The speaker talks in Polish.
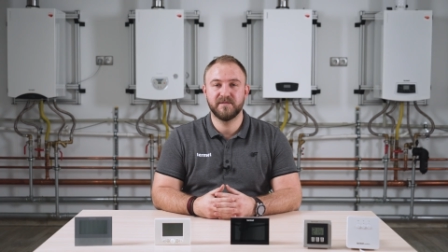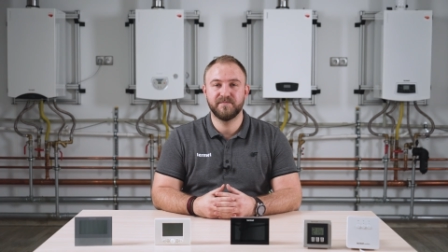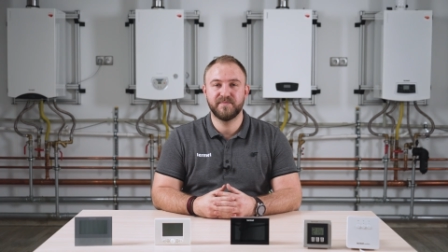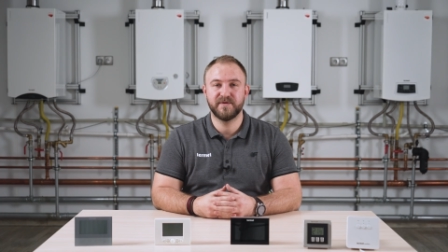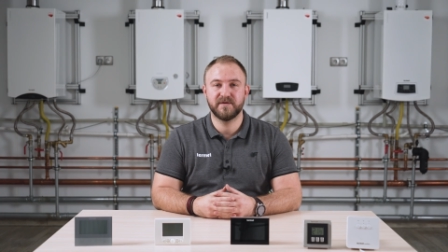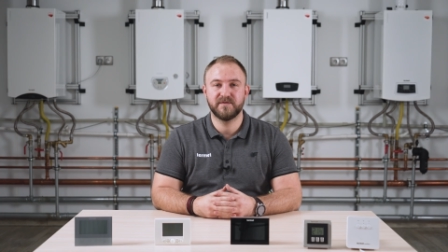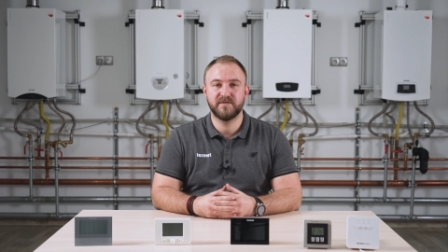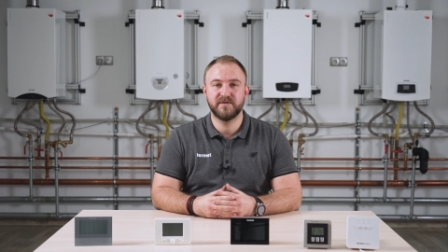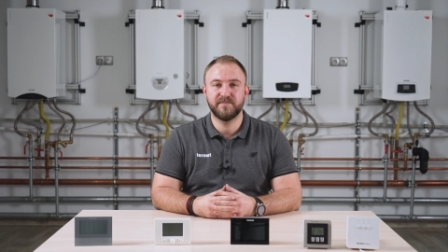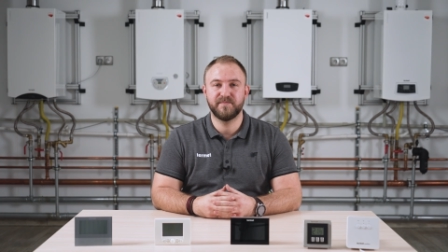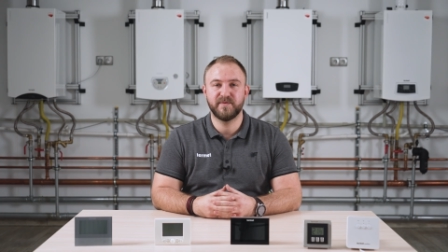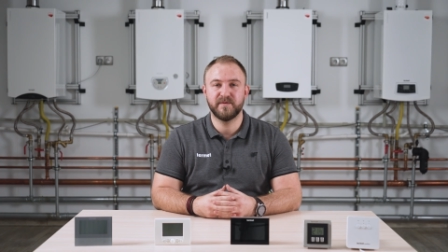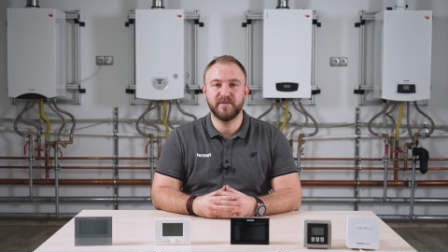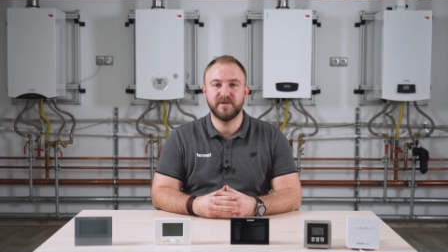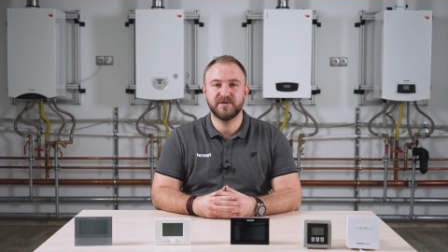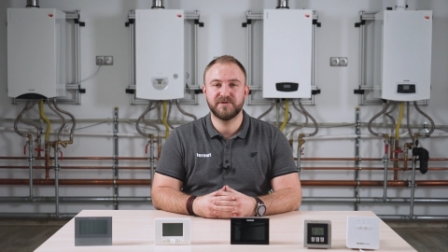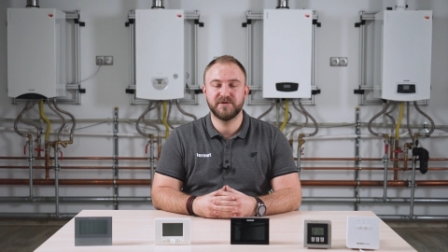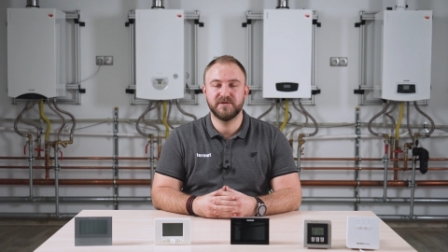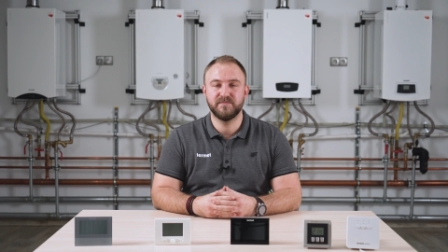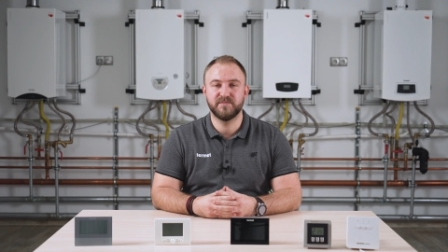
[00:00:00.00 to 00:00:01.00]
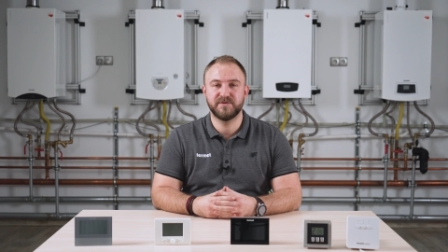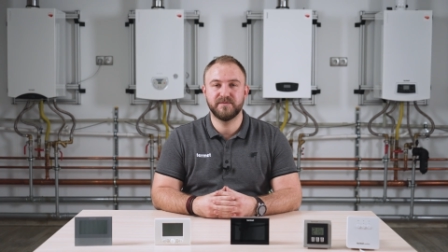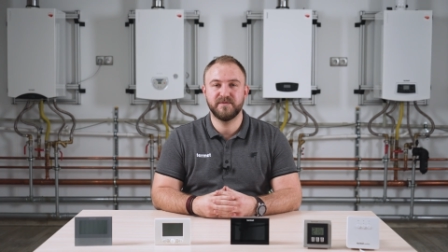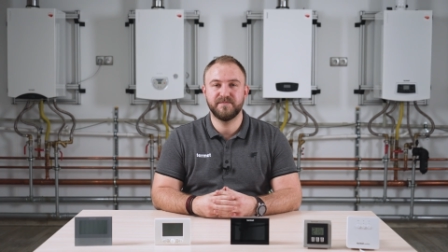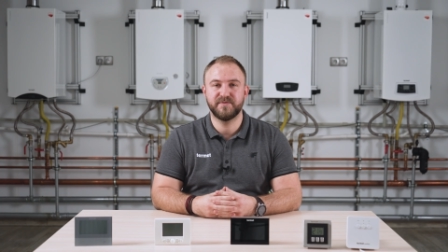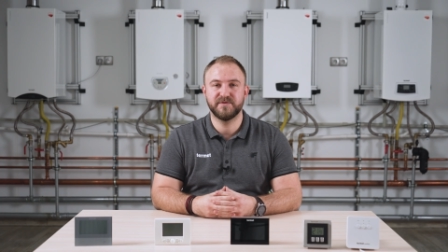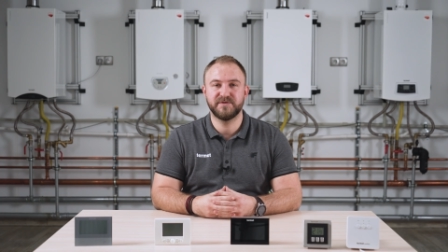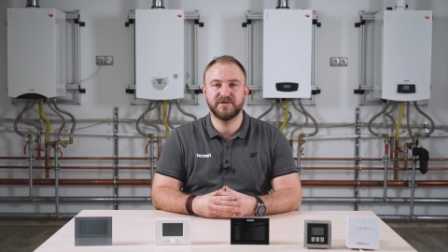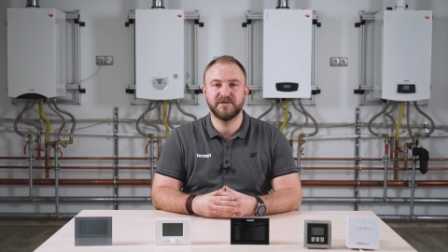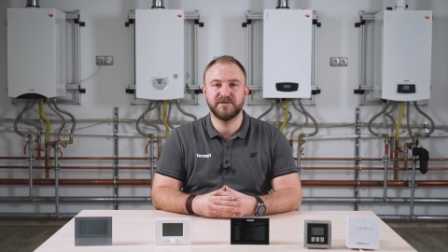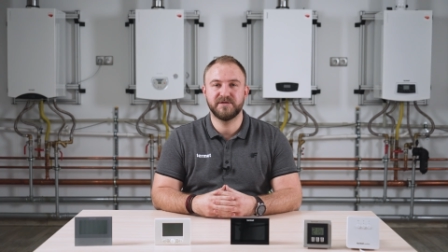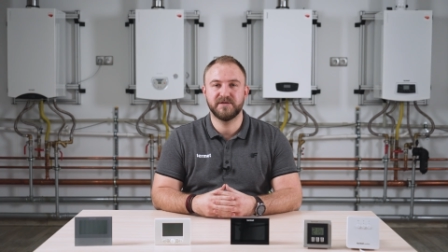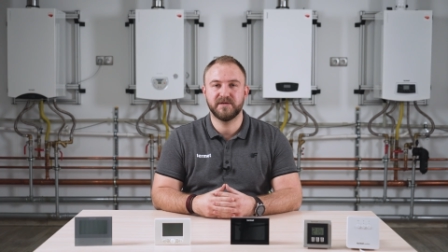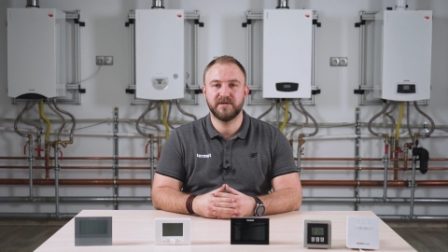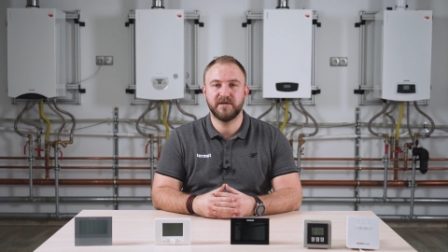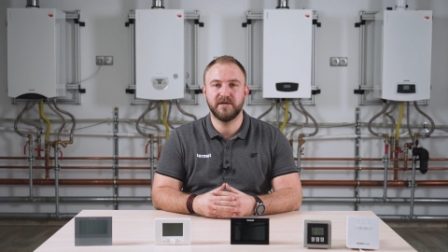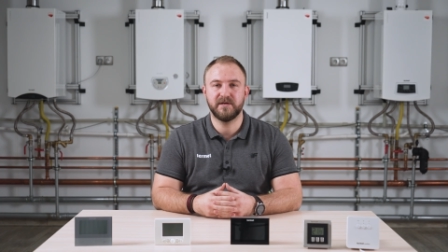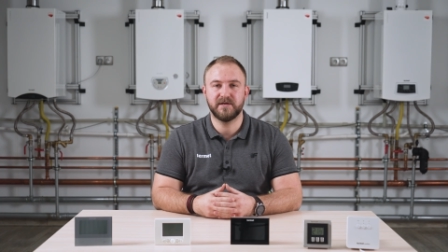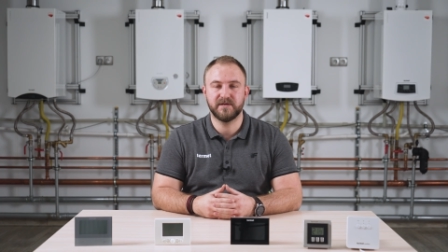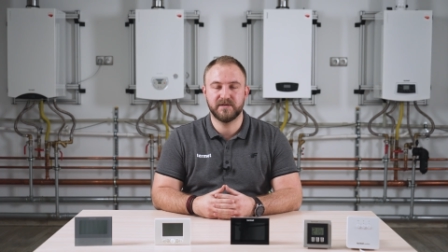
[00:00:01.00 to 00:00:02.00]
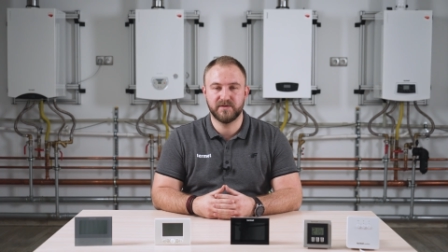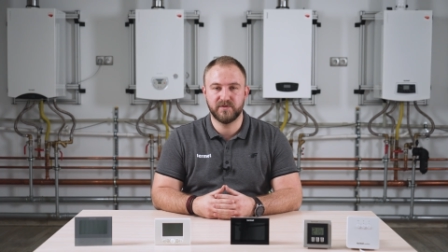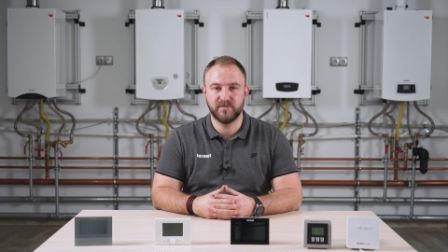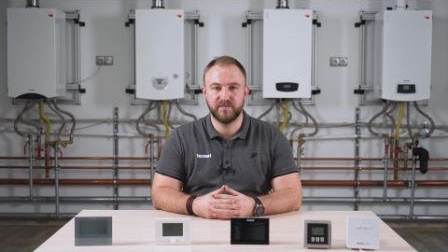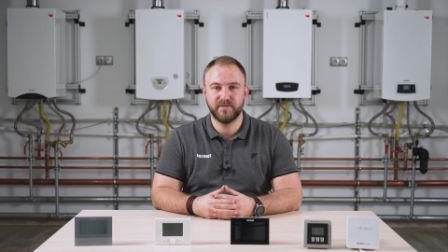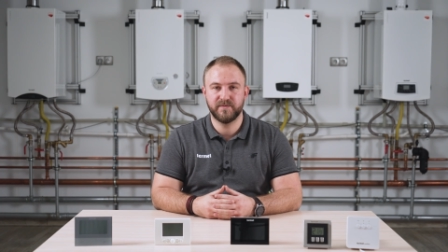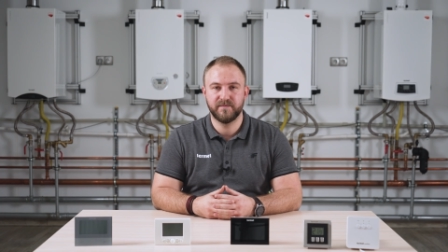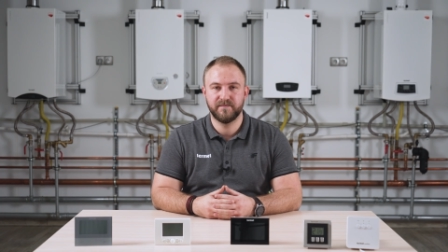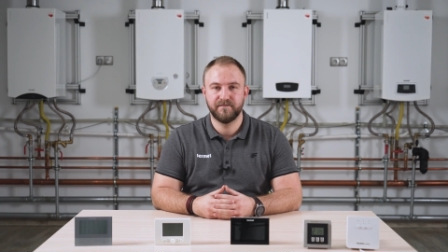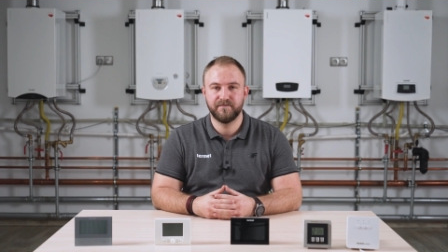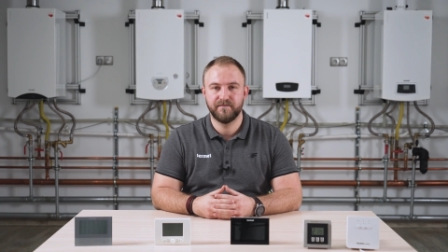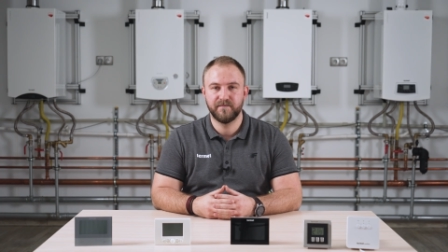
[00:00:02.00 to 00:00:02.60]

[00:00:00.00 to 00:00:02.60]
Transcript: temperatury pomieszczeń możemy podzielić na kilka grup.